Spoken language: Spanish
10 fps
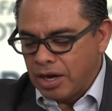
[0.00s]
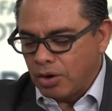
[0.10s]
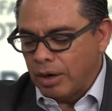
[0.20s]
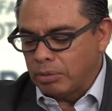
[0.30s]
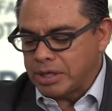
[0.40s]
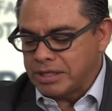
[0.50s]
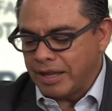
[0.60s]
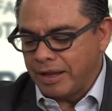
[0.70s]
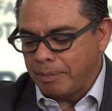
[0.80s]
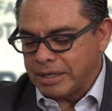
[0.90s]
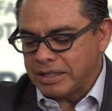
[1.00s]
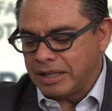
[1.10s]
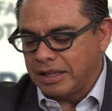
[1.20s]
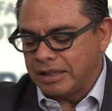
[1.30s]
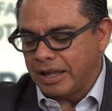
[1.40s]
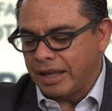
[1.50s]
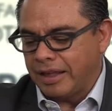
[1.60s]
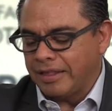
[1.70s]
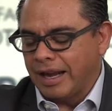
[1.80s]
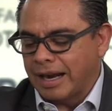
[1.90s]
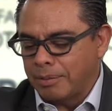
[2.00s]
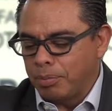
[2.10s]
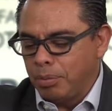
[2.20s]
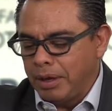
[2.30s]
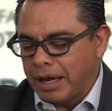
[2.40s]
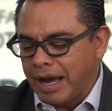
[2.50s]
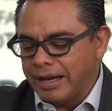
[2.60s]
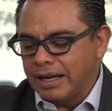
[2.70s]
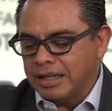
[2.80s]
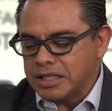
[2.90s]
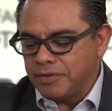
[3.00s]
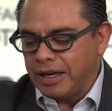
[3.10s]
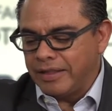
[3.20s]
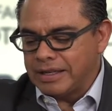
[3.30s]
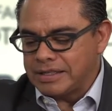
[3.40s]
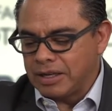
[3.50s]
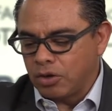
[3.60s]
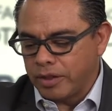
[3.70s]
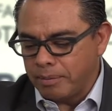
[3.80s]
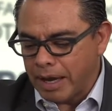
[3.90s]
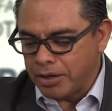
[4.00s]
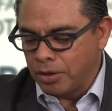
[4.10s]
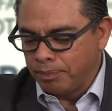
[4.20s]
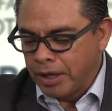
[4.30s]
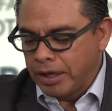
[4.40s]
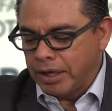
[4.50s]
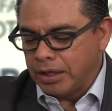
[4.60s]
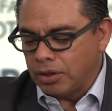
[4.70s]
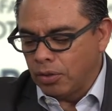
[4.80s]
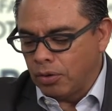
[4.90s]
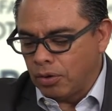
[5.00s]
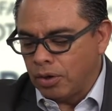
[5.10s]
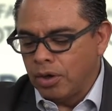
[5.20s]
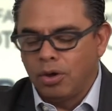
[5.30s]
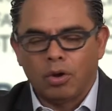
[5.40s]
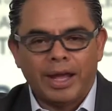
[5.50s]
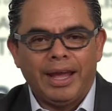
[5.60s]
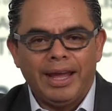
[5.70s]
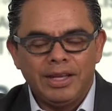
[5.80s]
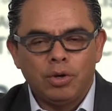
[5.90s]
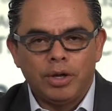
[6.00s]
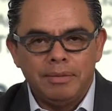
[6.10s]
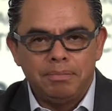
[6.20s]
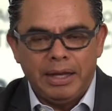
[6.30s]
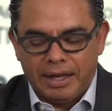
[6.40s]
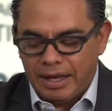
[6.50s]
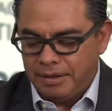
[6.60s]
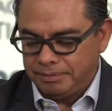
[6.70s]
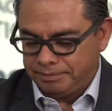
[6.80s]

con la ausencia del presidente de la República en el desfile del 5 de mayo y todo lo que ello implica.